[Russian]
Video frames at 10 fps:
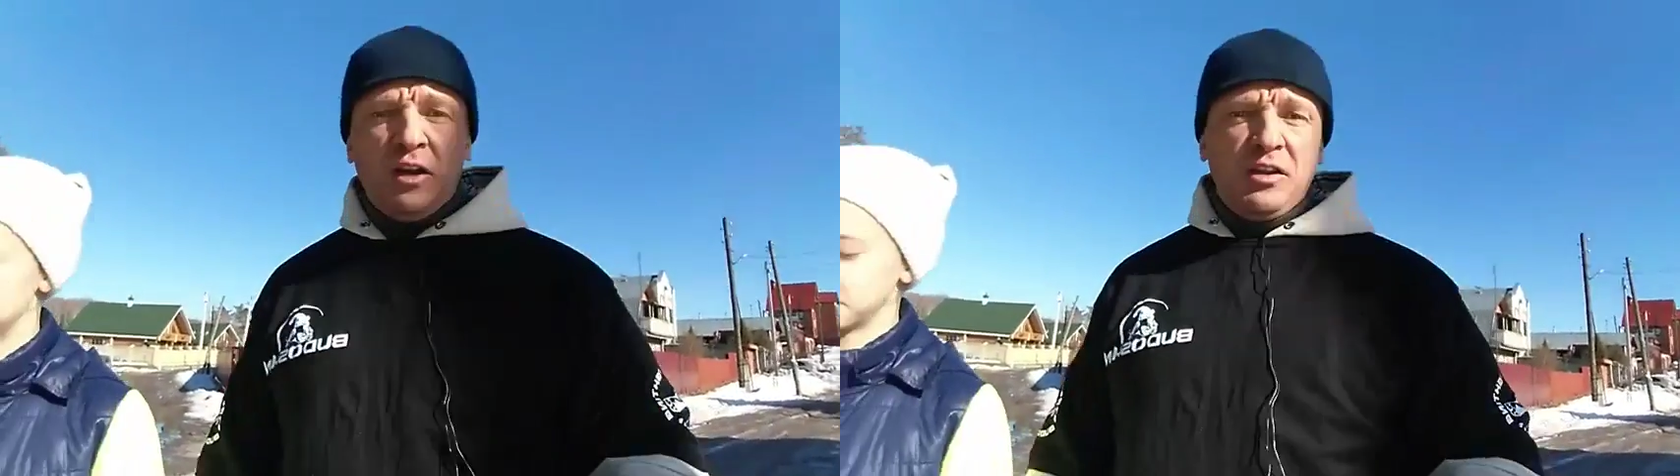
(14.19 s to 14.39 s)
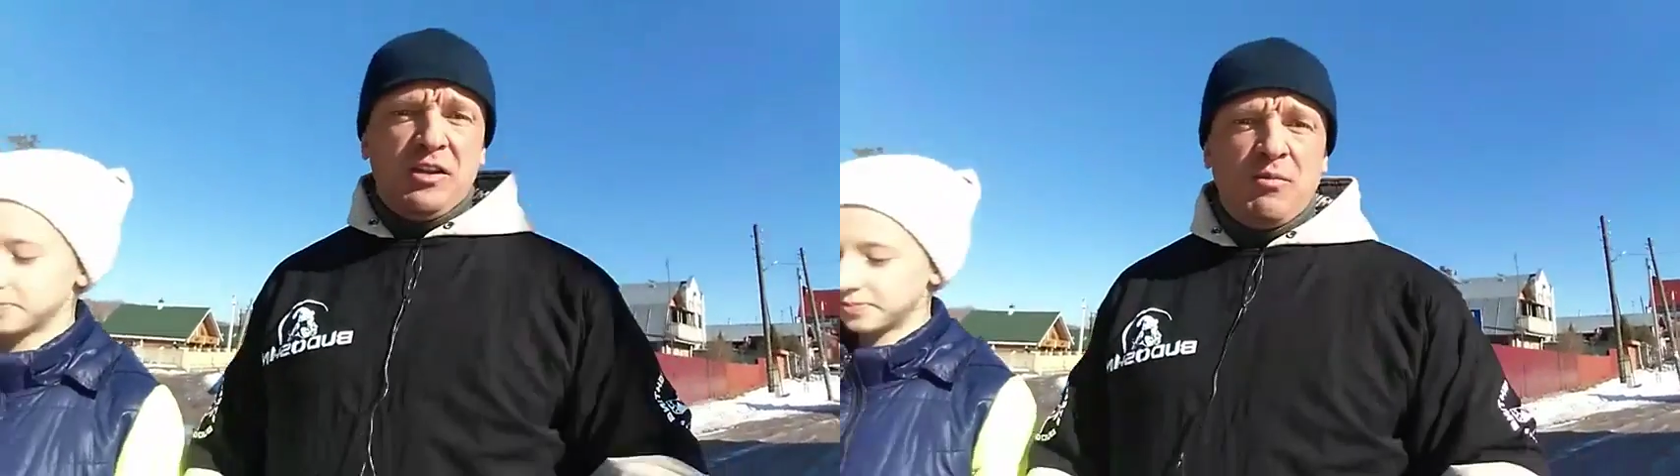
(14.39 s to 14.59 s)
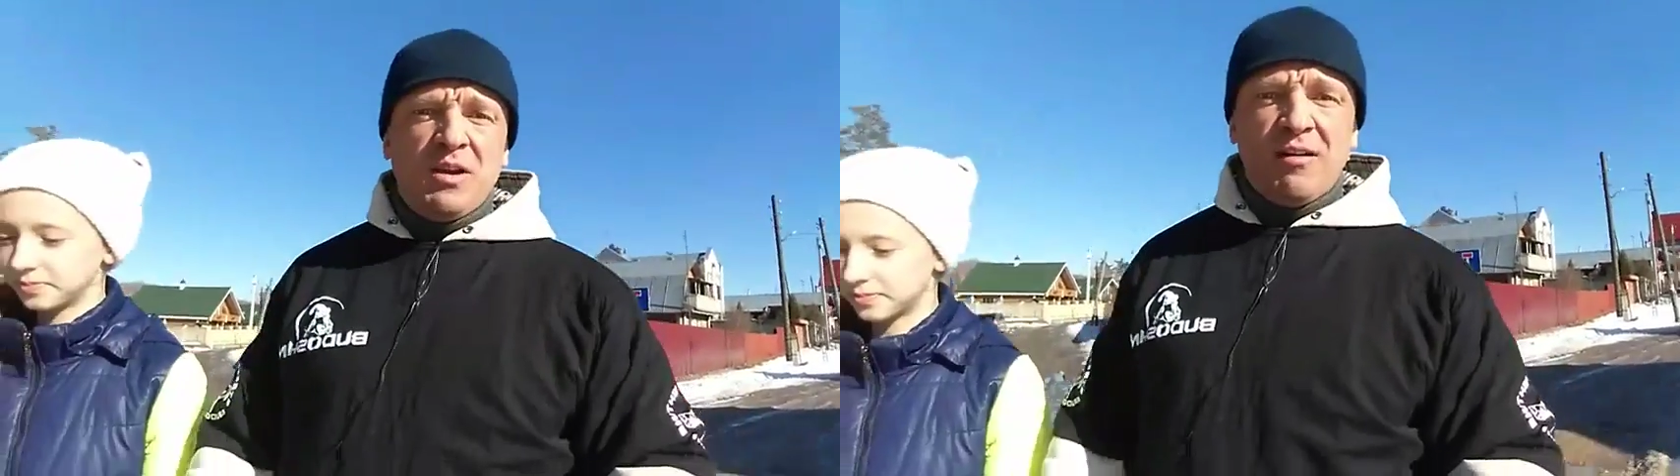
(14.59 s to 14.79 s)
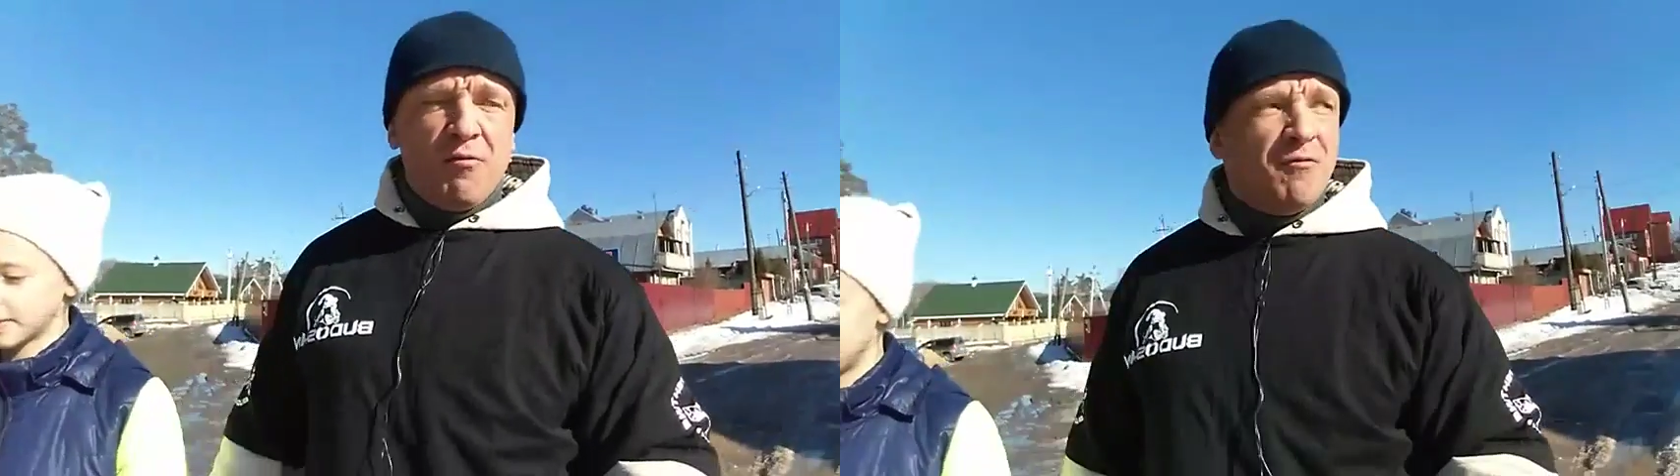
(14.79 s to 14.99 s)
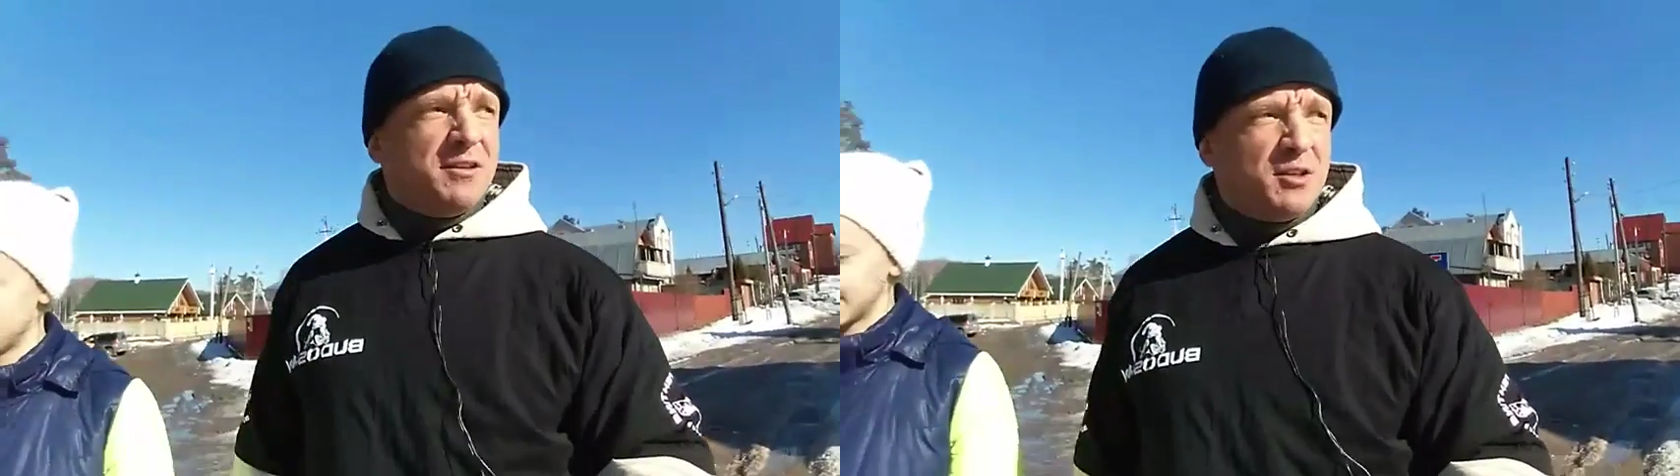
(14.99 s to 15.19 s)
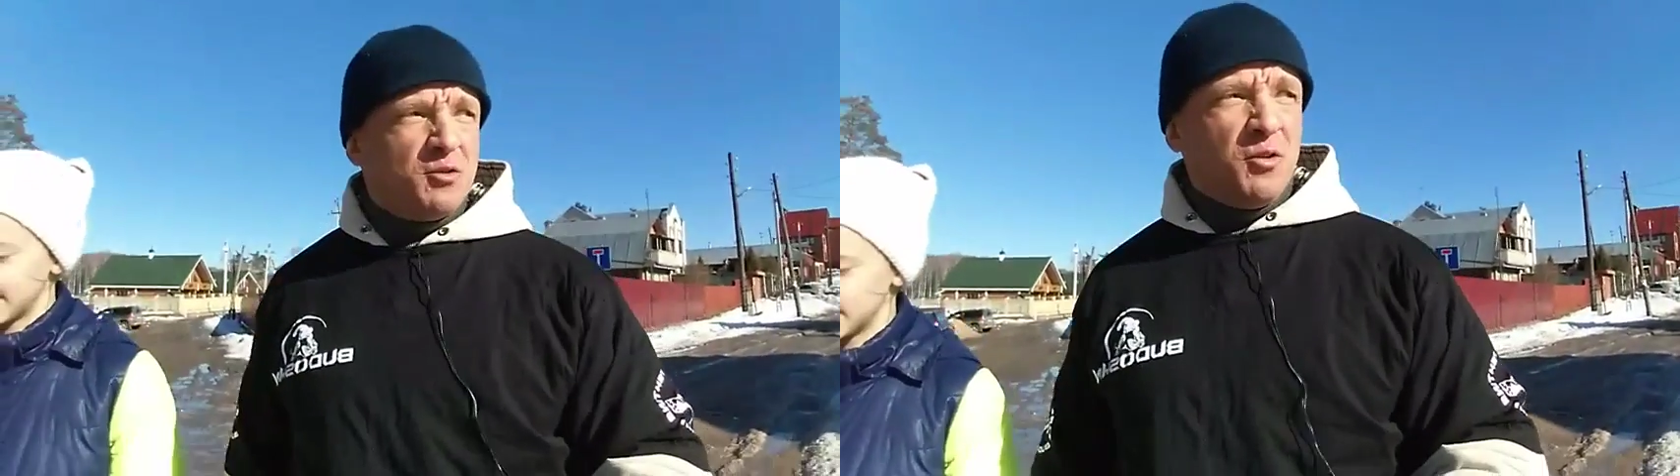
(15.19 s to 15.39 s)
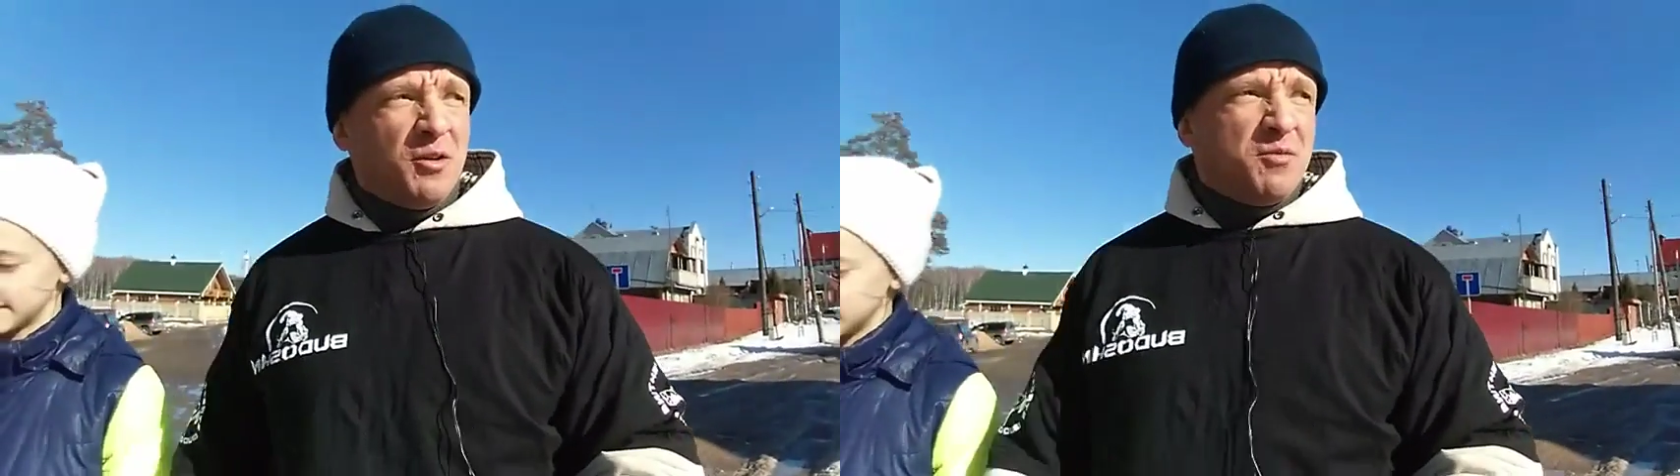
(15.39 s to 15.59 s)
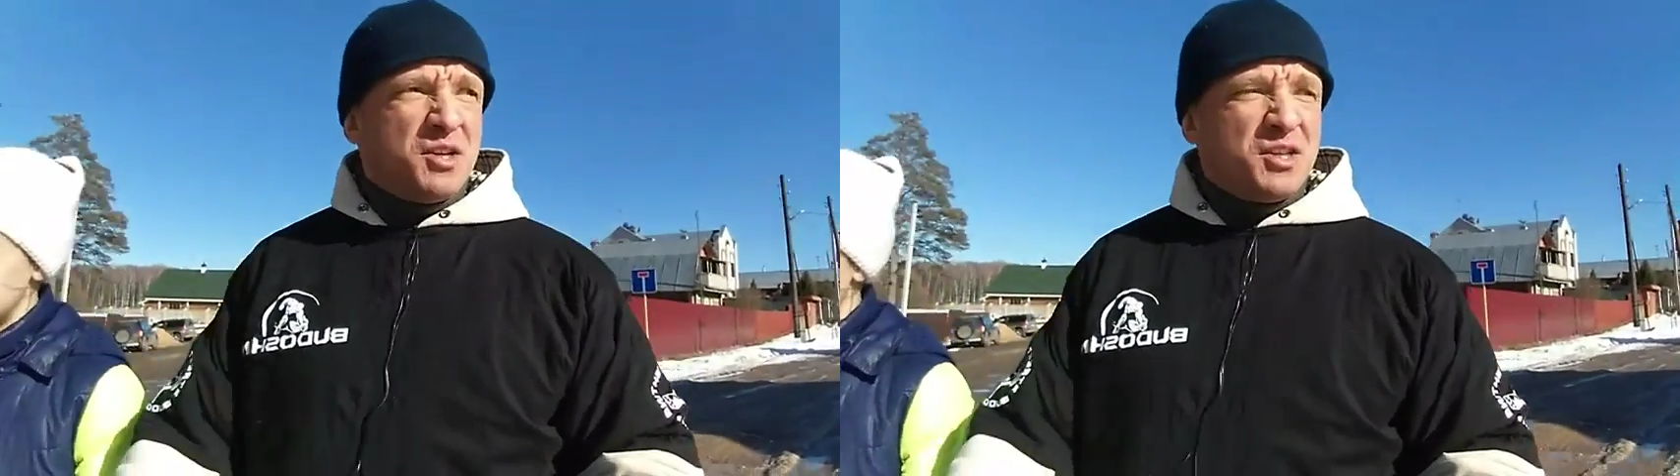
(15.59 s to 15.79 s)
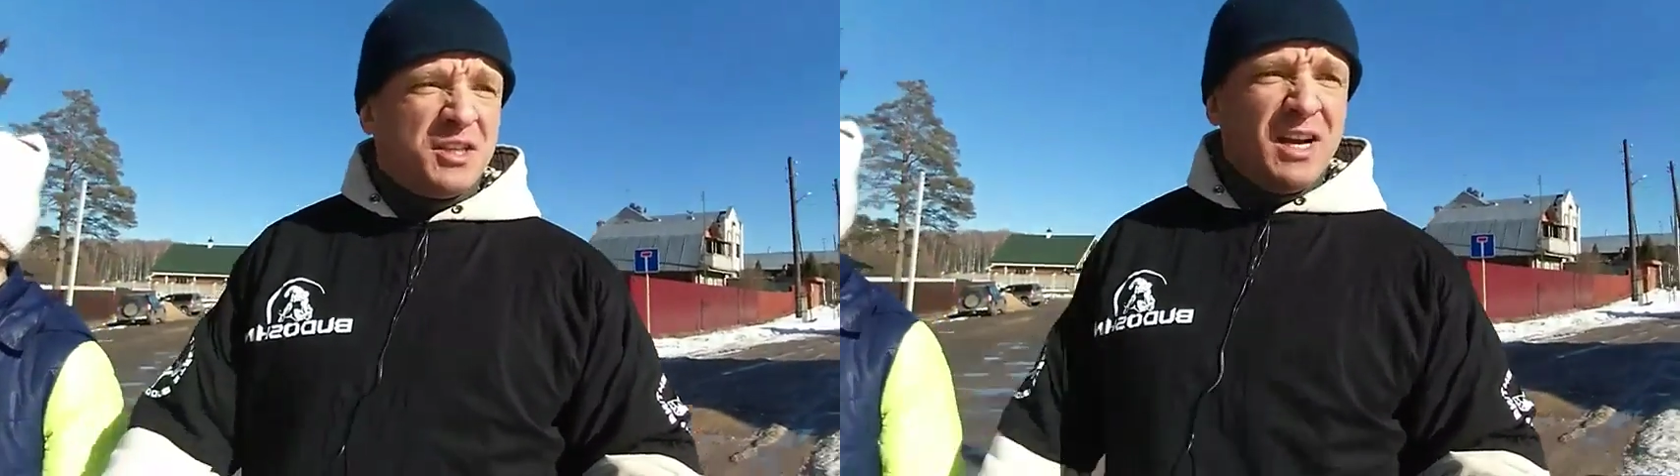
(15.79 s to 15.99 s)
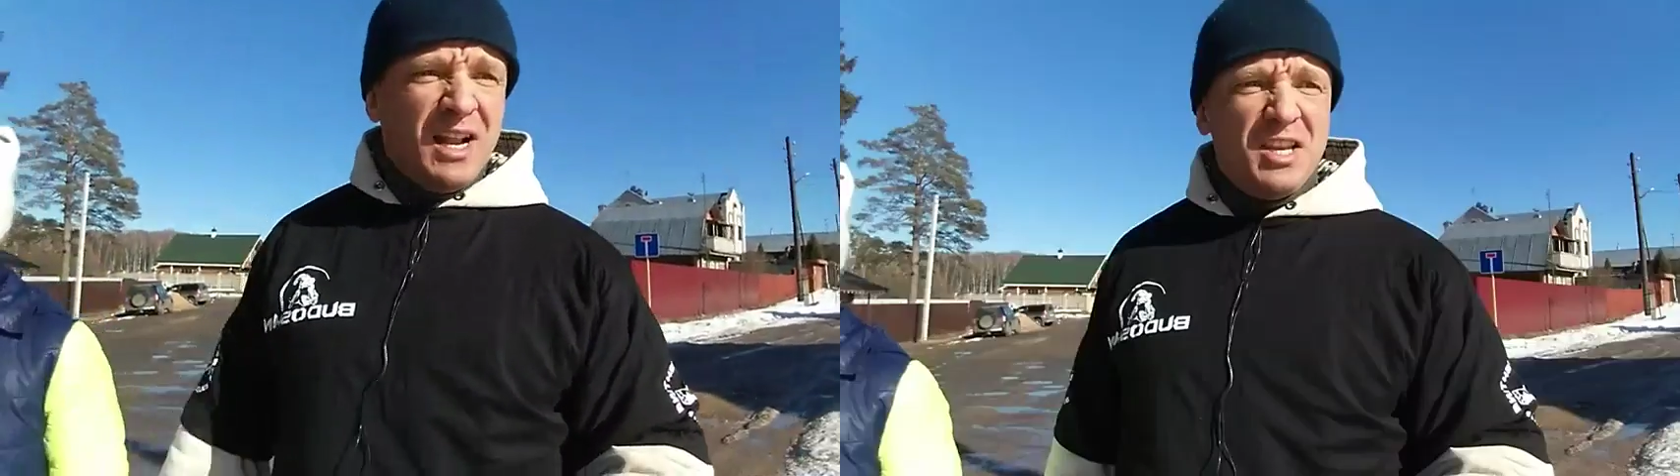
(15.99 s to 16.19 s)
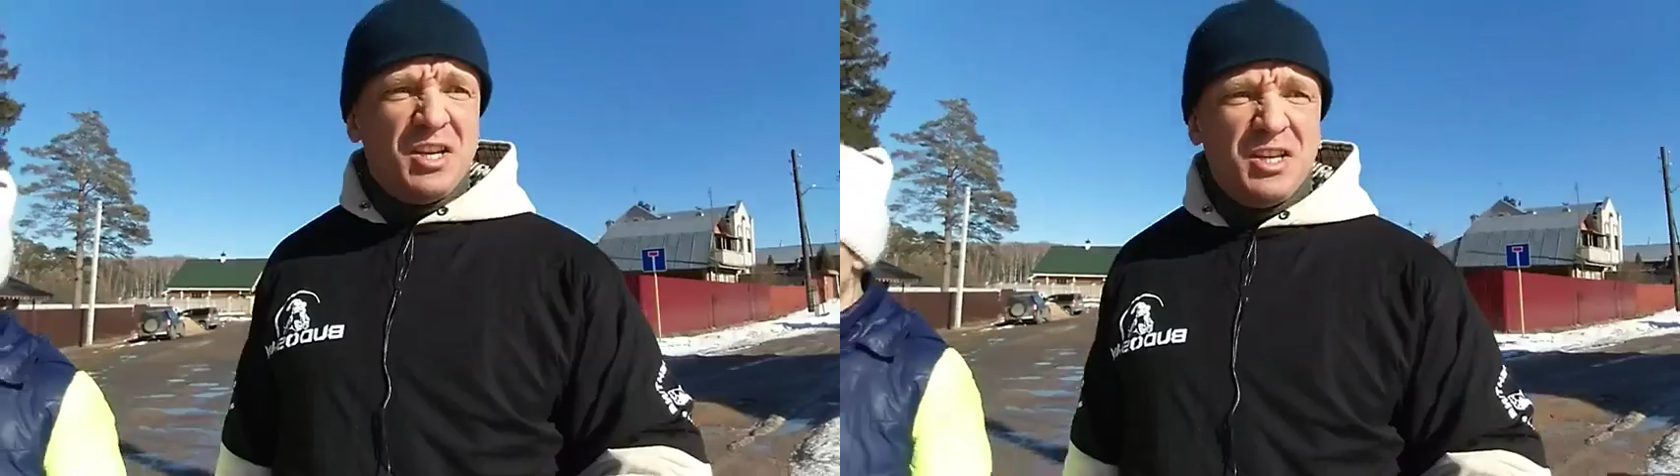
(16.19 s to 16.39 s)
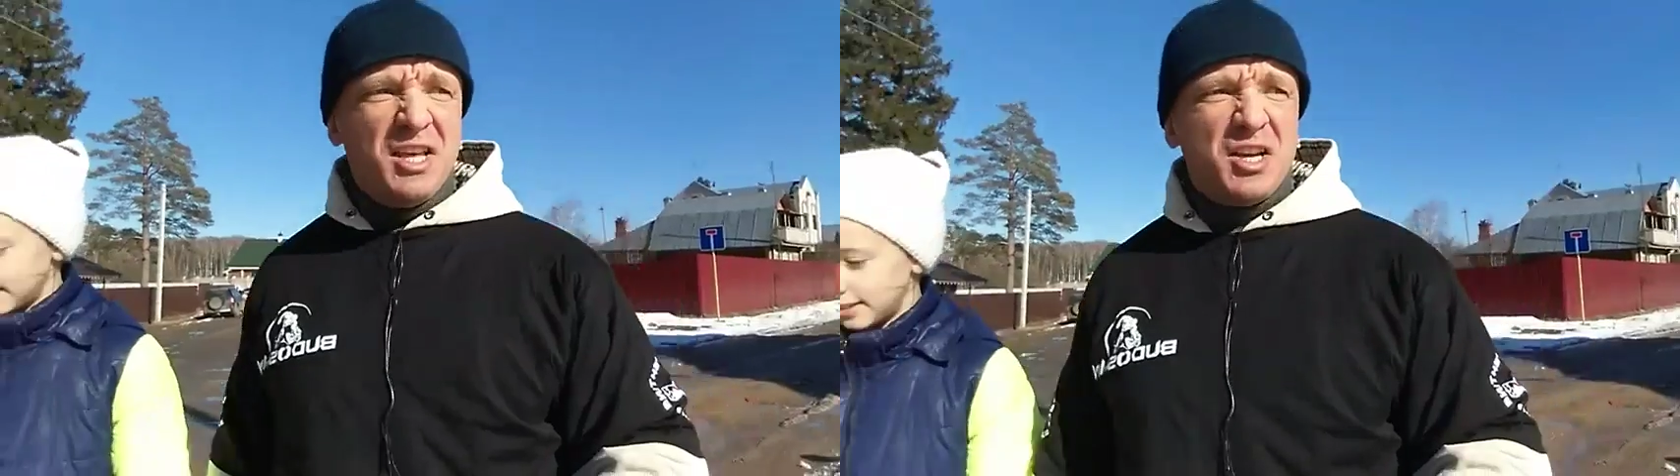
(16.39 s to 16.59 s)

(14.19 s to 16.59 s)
открытие бегового сезона. Мы ждали и